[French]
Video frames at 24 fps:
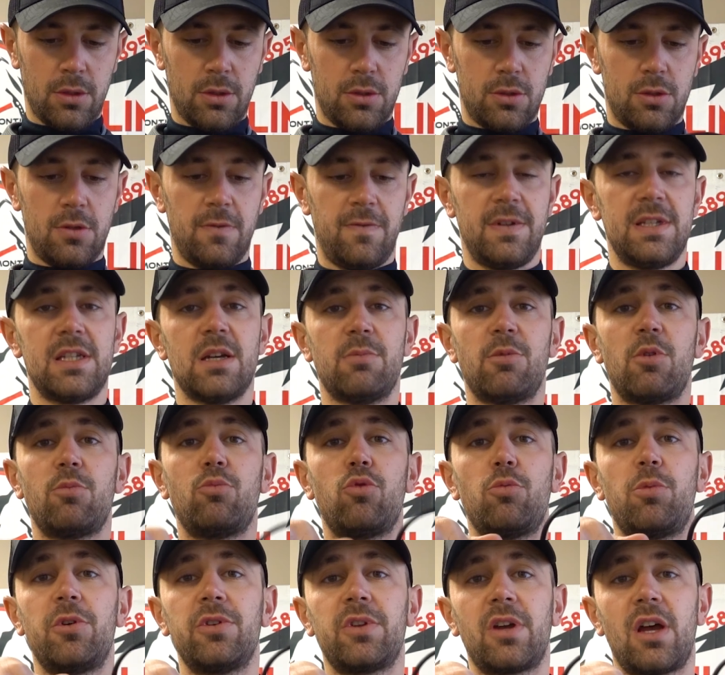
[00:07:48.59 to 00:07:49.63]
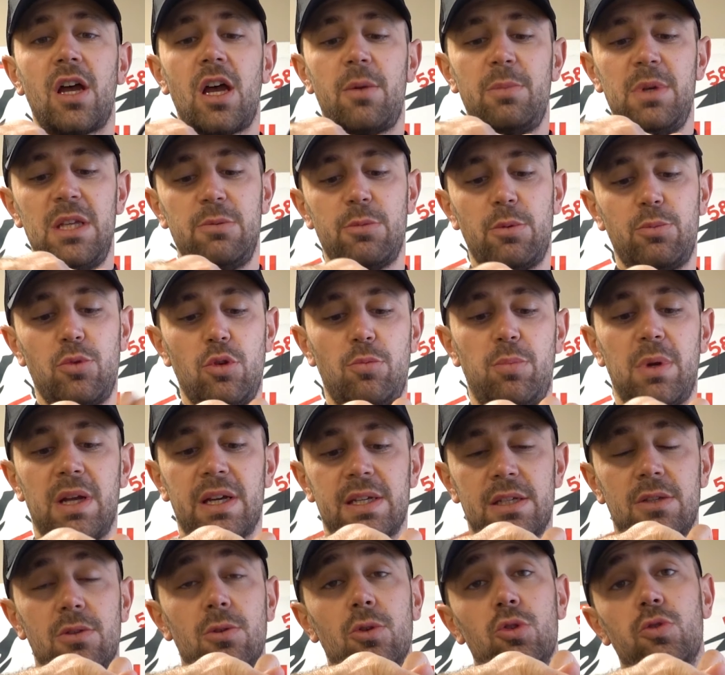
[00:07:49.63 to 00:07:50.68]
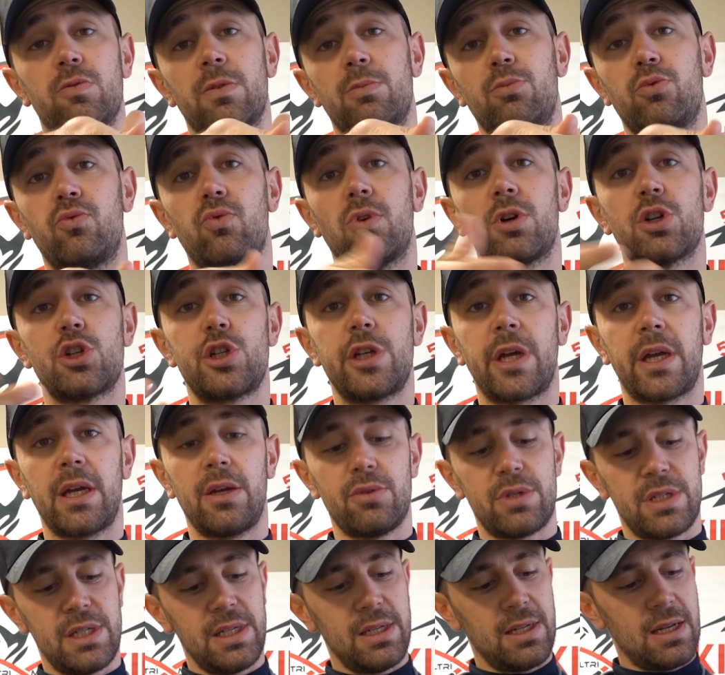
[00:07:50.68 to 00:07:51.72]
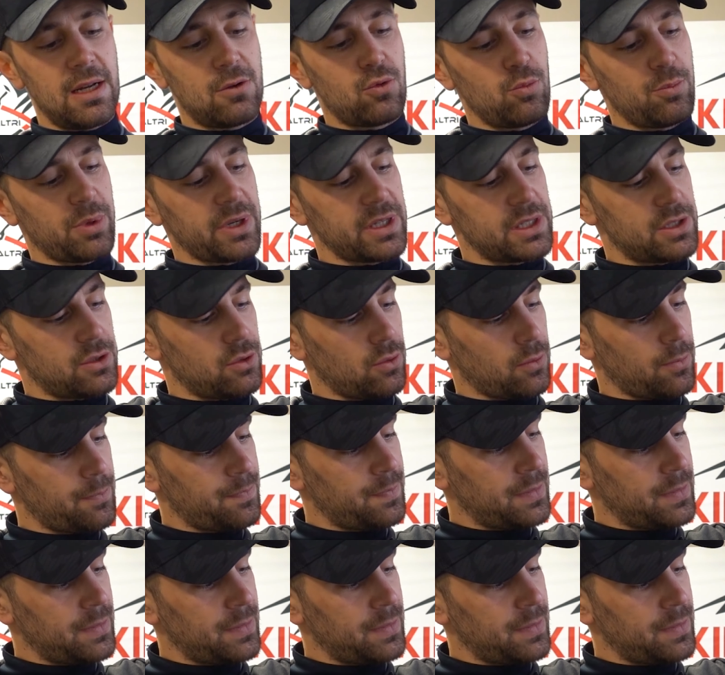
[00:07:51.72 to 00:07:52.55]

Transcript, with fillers: suffisamment pour prendre un minimum de place. Donc on va pouvoir gérer aussi la compression.